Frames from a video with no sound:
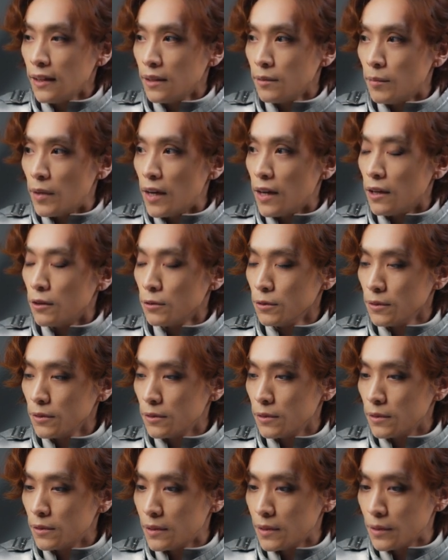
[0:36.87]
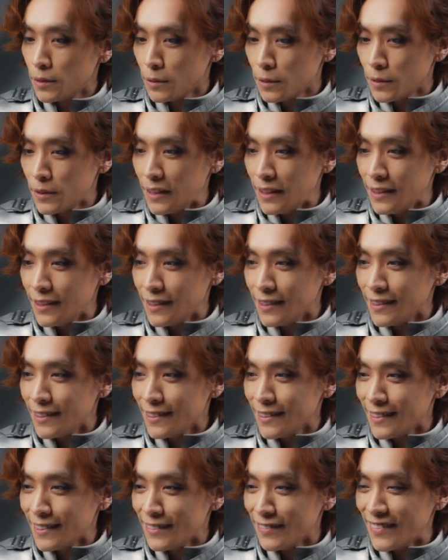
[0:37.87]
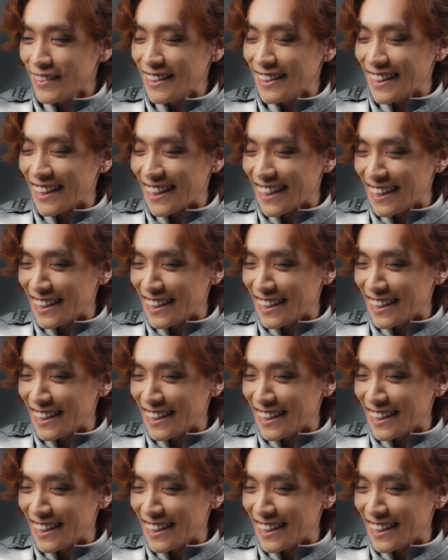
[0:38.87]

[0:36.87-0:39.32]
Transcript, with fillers: まあ本当にみんな